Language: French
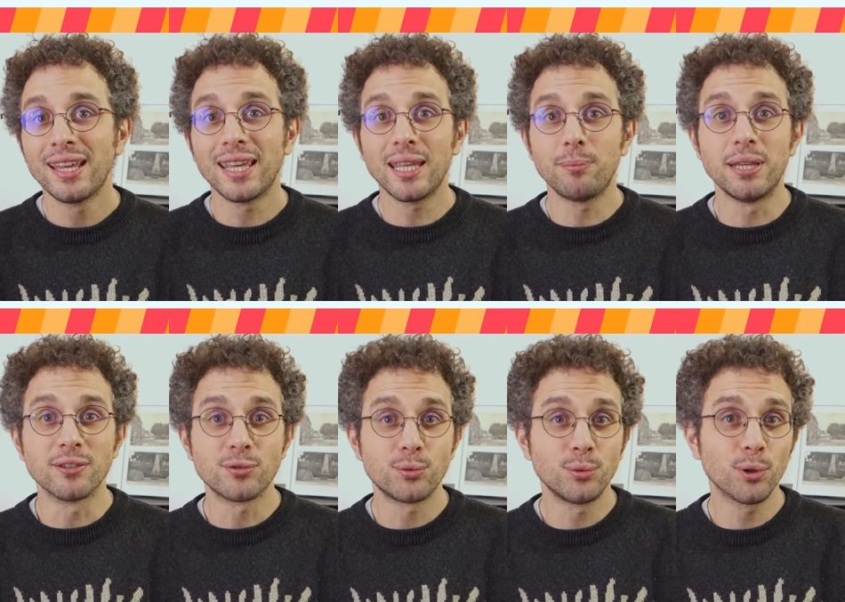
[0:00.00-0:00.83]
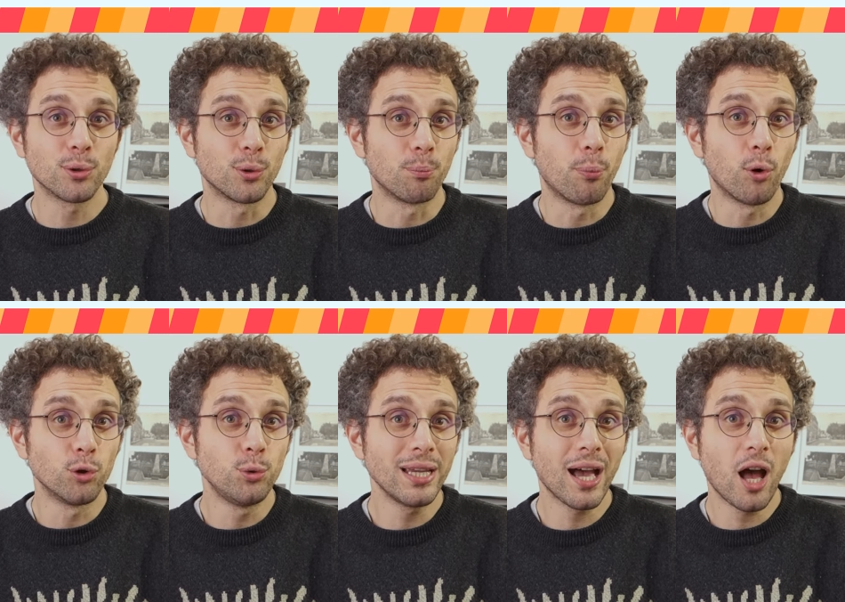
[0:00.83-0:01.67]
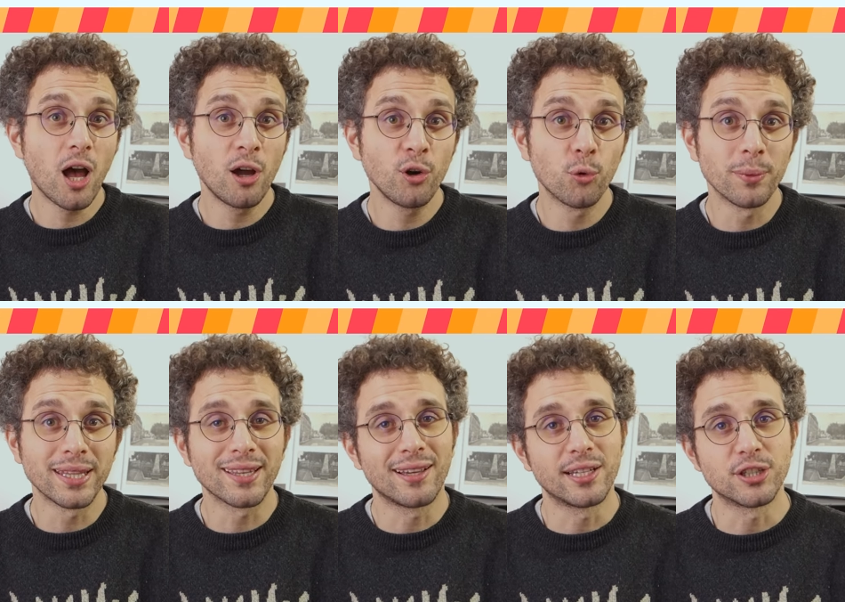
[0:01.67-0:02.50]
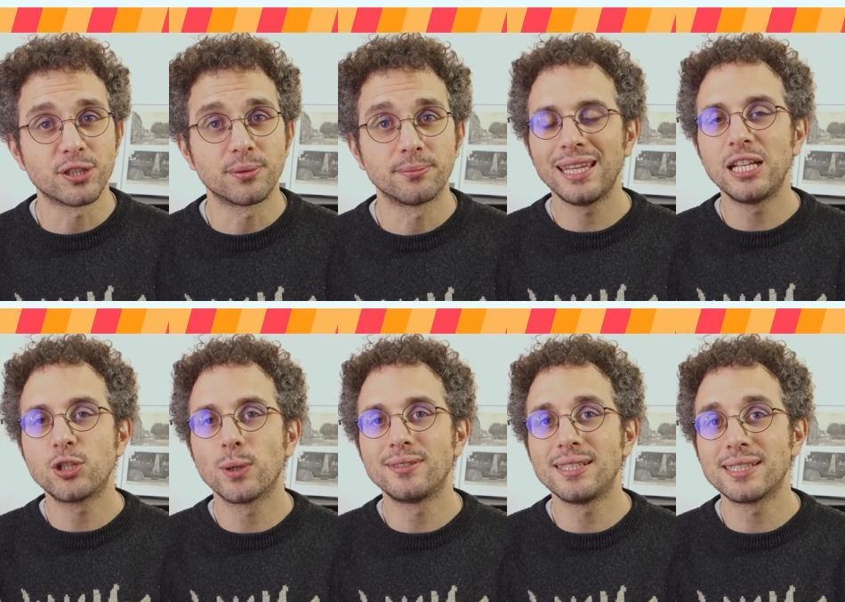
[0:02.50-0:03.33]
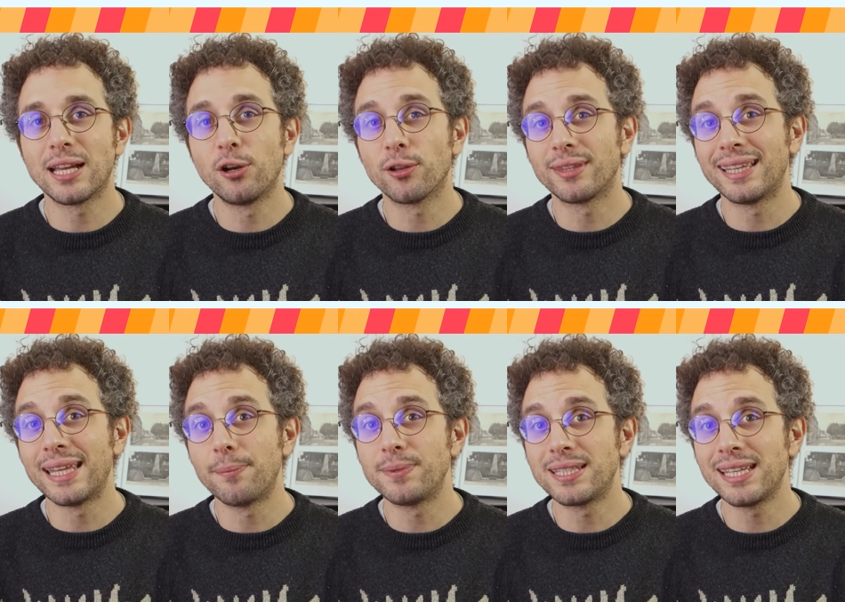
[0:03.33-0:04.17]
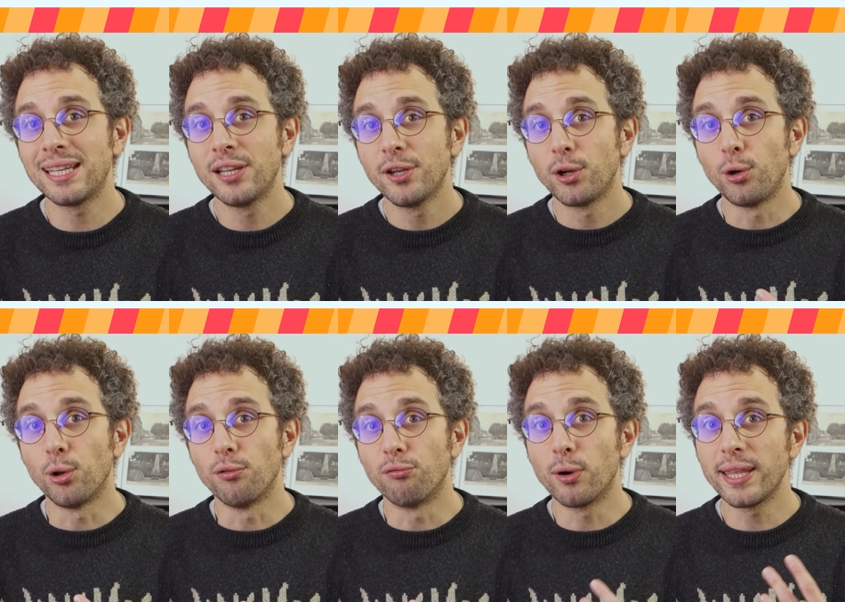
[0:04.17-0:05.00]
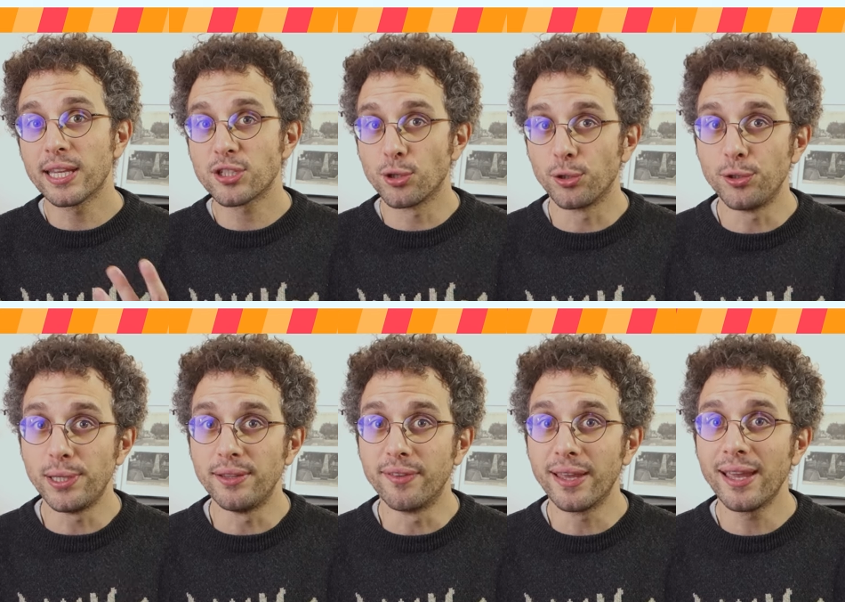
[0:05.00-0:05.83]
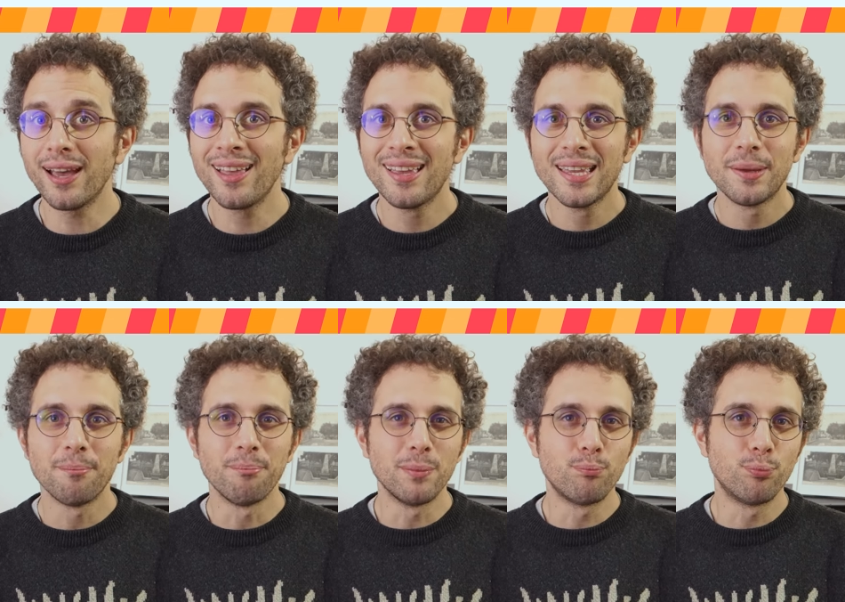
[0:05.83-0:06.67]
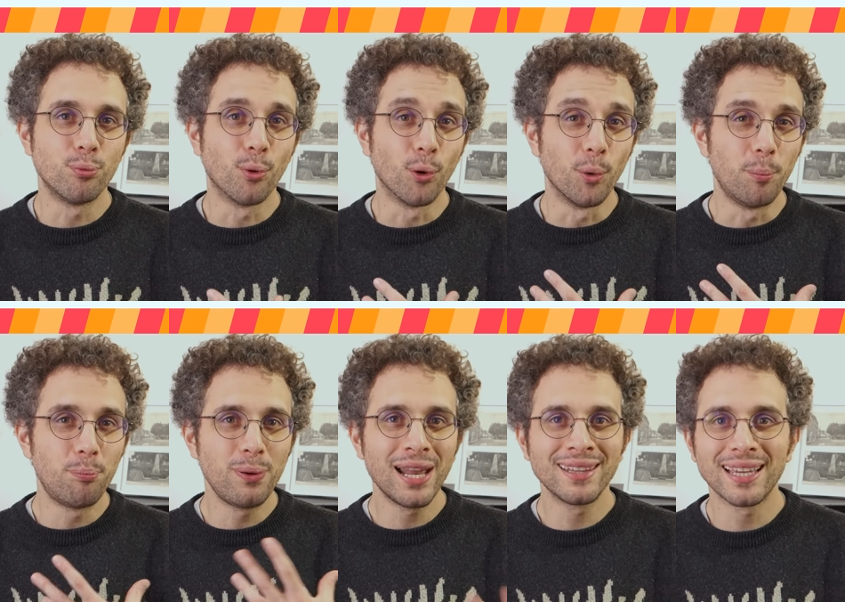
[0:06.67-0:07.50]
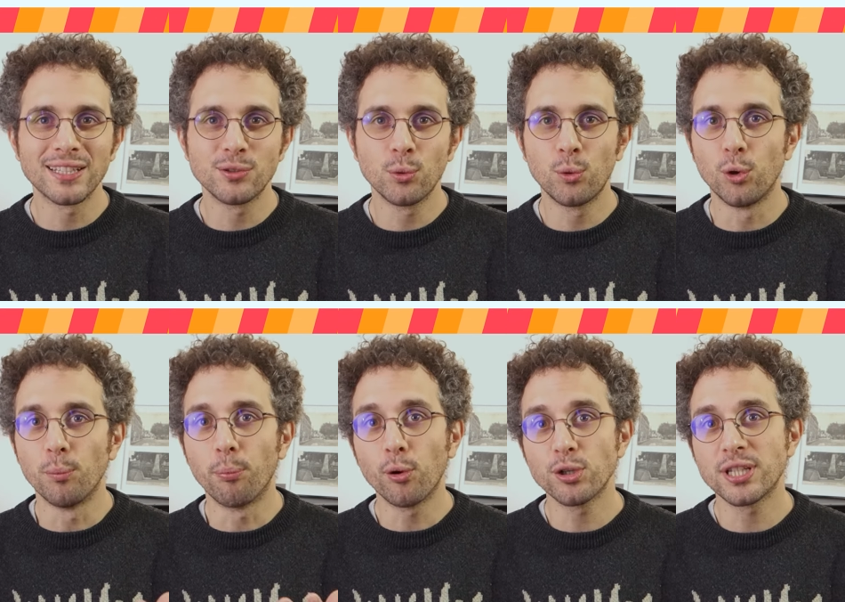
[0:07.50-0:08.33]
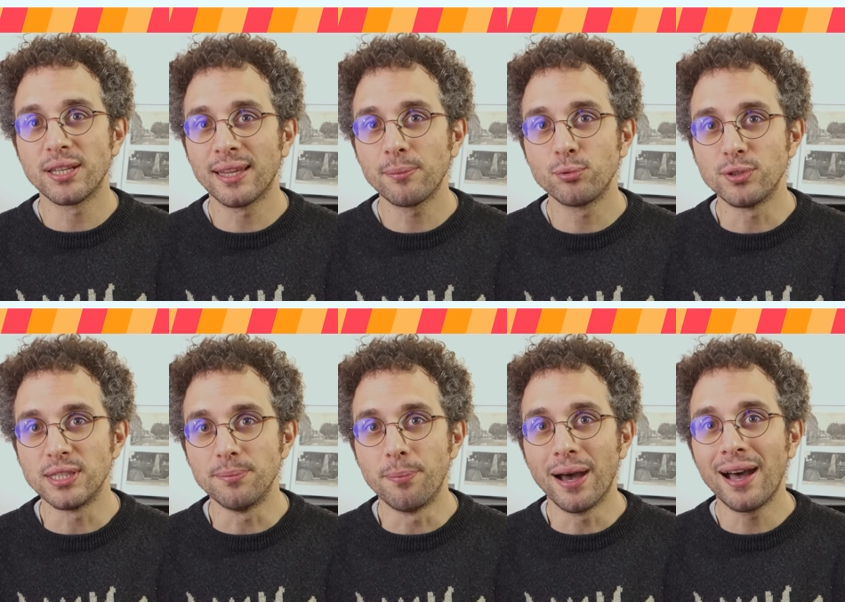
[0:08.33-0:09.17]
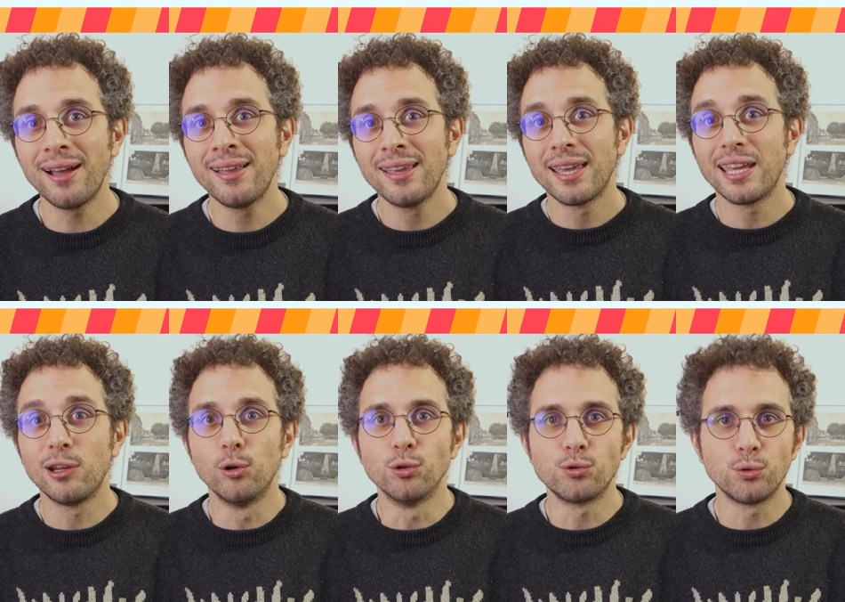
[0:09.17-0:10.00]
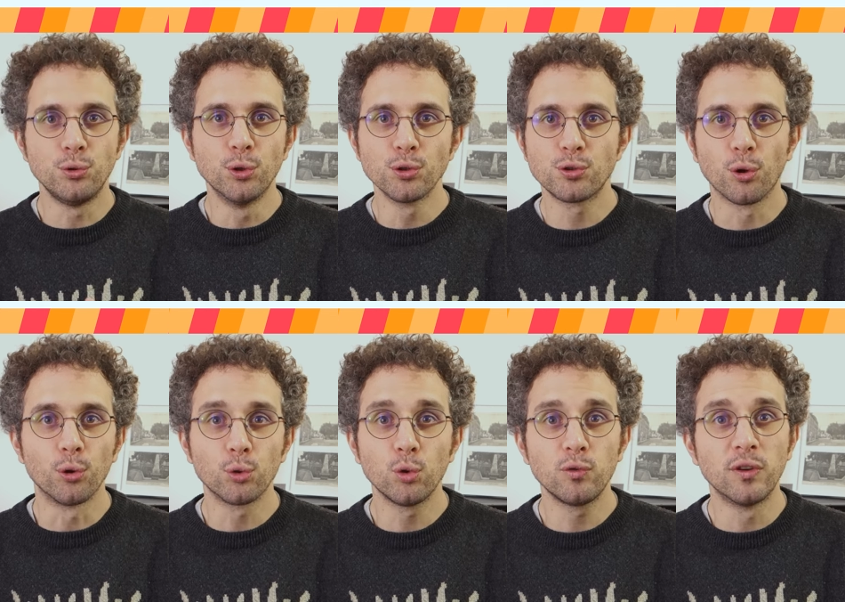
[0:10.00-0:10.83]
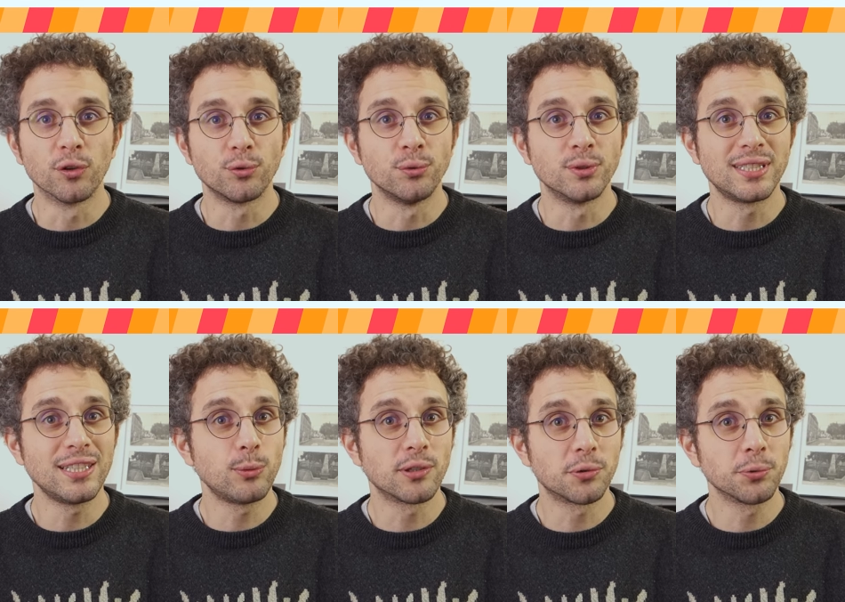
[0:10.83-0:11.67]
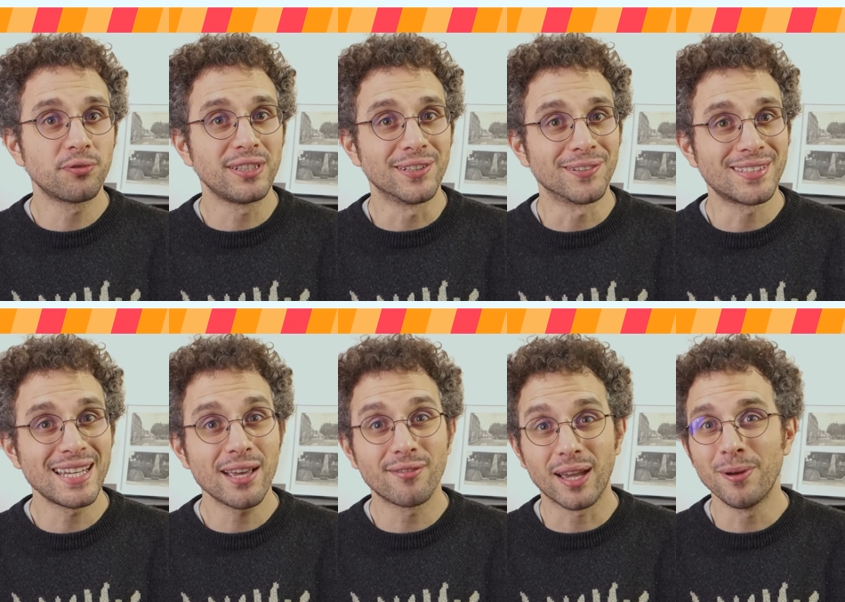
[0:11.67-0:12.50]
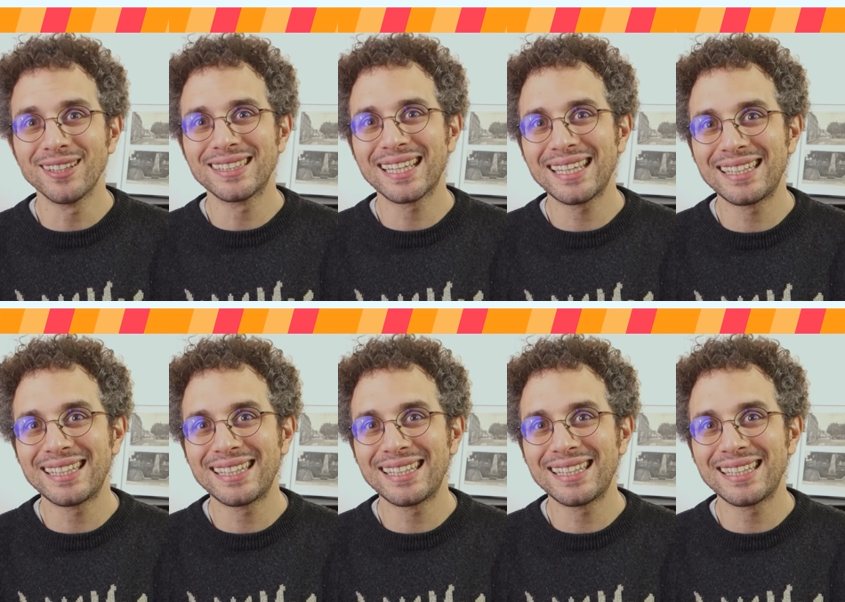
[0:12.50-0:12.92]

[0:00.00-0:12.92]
est bien sûr de produire un long métrage. Ils choisissent alors d'adapter le voyage de Gulliver, mais pour euh, plein de raisons le projet n'aboutit pas et le studio se retrouve dans une situation financière vraiment très